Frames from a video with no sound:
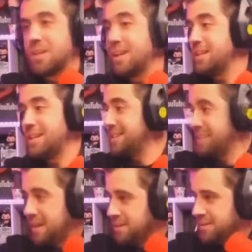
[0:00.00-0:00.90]
Y ya
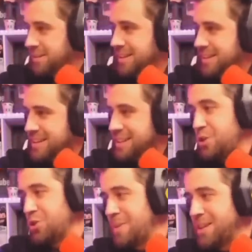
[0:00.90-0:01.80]
está. Y, se lo
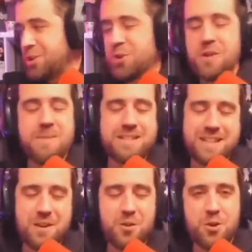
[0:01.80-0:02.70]
toma todo
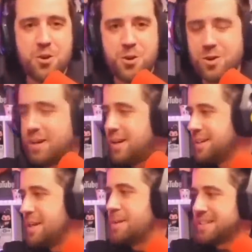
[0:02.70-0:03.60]
demasiado,
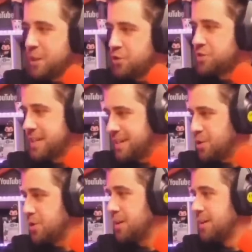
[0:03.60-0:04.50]
demasiado en serio.